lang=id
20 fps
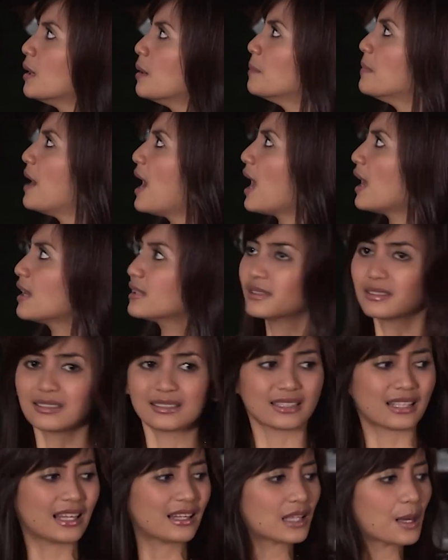mbak,
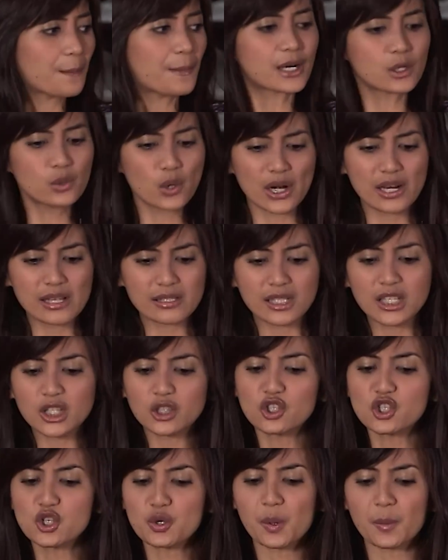kita berdua di sini
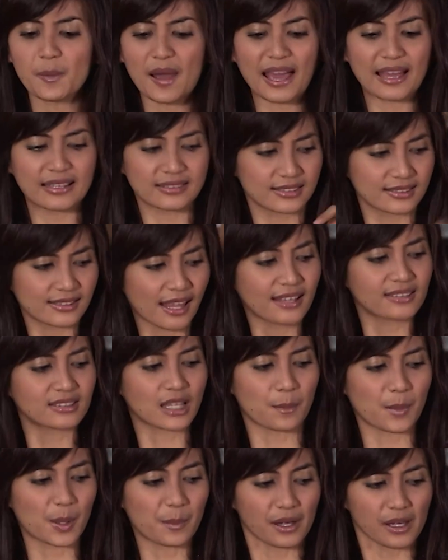tuh cuma makan steak
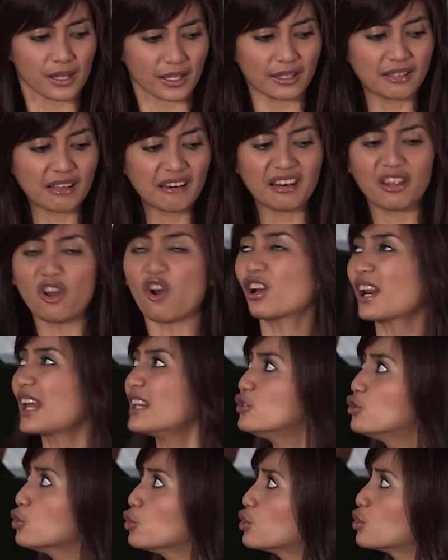sama ini nih
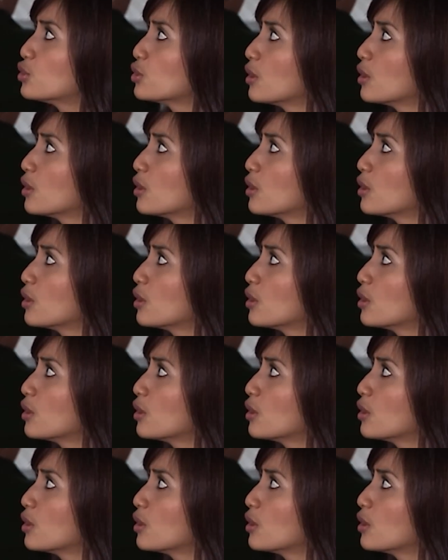orange juice.